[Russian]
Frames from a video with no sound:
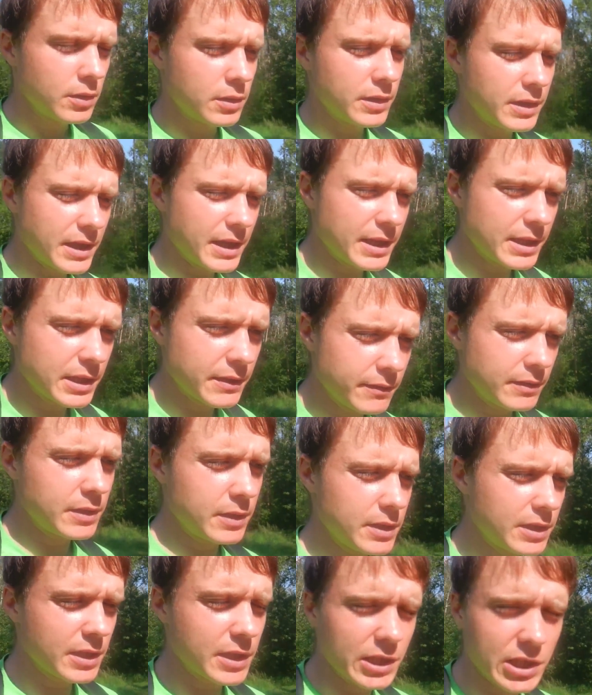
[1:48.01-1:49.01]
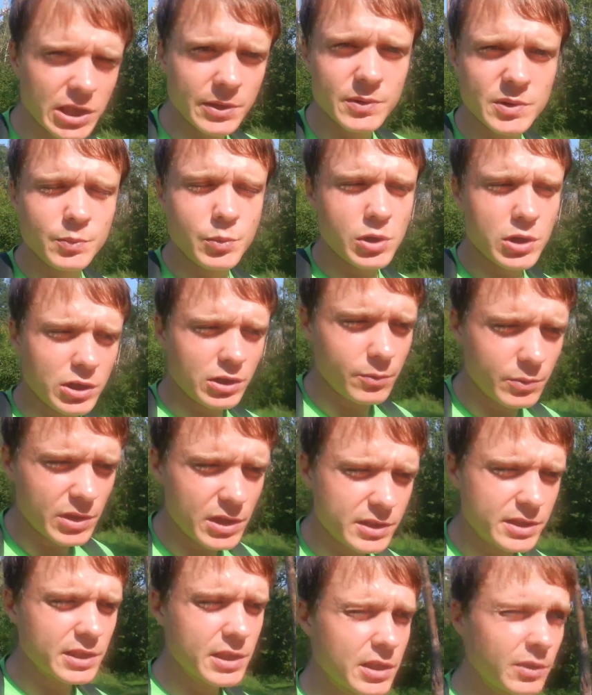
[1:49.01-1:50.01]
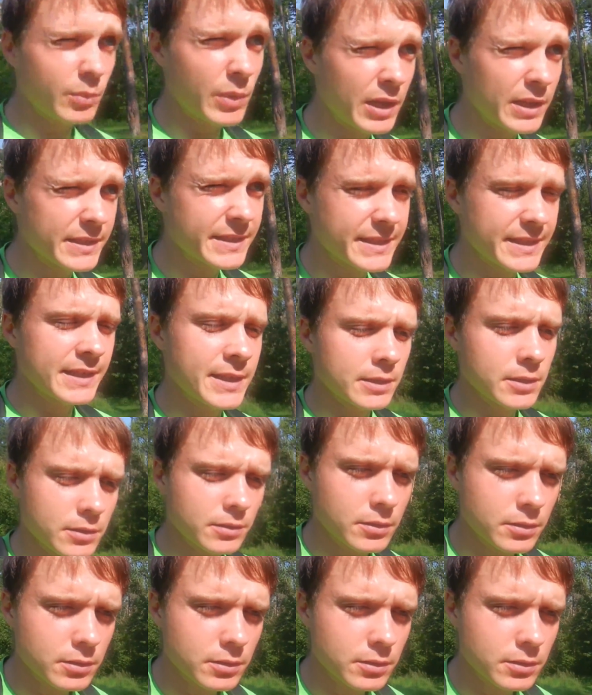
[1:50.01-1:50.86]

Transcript: До этого никаким спортом не занимался.